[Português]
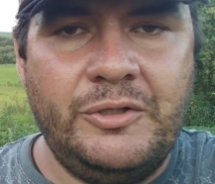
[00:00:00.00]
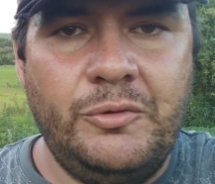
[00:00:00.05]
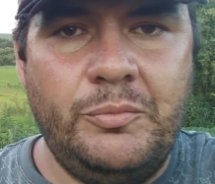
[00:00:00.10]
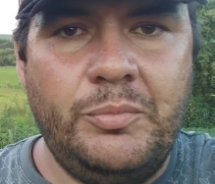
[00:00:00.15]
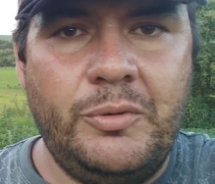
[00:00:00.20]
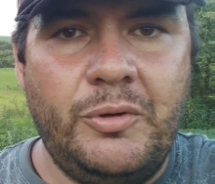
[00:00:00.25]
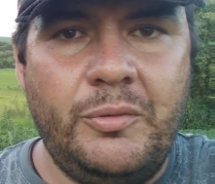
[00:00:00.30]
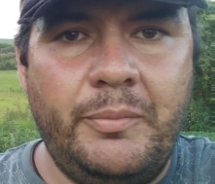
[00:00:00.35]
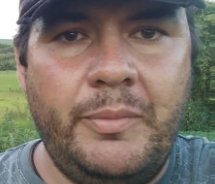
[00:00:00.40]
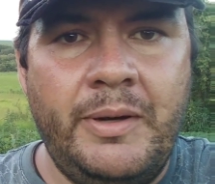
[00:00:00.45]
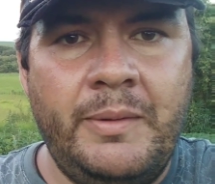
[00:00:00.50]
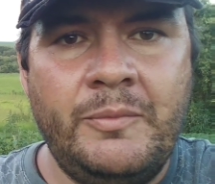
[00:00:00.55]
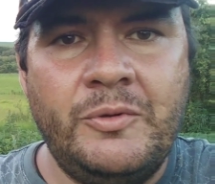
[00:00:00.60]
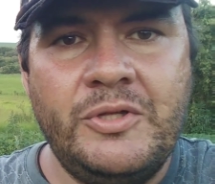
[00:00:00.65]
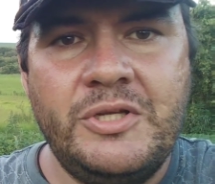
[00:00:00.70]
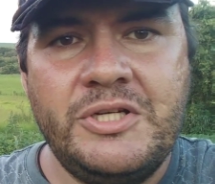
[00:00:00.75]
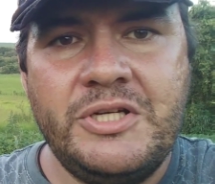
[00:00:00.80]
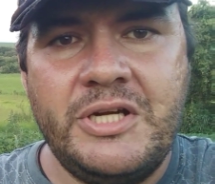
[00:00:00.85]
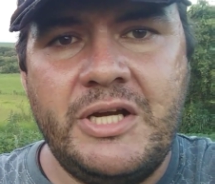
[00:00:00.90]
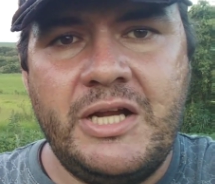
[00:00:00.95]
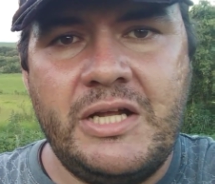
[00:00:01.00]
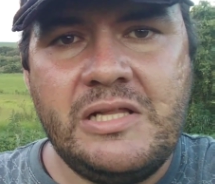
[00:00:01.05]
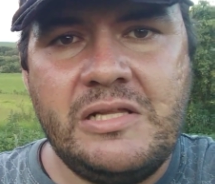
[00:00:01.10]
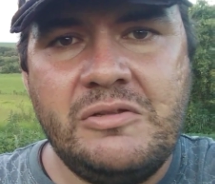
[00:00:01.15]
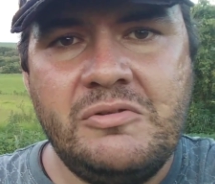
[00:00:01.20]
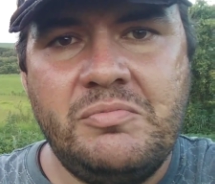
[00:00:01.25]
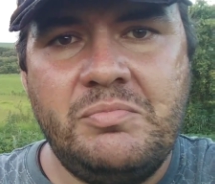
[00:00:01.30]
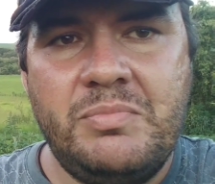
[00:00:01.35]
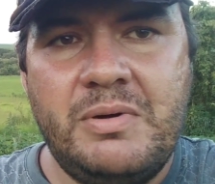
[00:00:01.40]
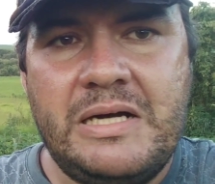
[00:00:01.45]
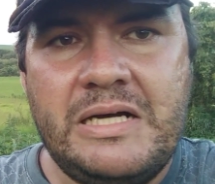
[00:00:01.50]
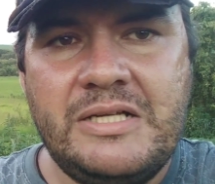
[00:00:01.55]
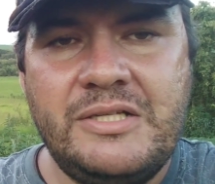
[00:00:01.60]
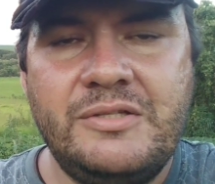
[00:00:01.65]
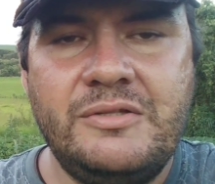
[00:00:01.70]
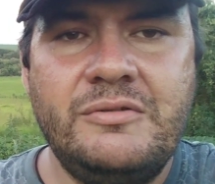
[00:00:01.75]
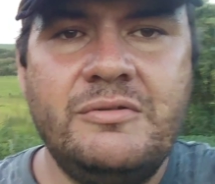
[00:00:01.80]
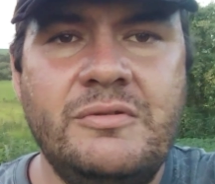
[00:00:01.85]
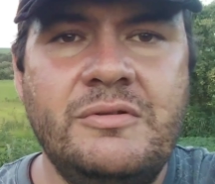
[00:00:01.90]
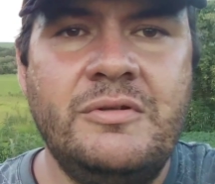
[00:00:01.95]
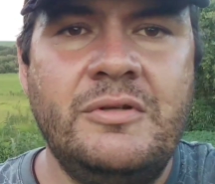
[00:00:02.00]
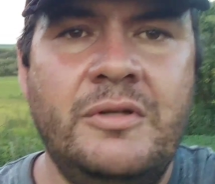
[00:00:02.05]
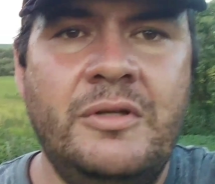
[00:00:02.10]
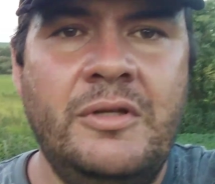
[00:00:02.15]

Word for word: Deu problema, eu deixei ela no pasto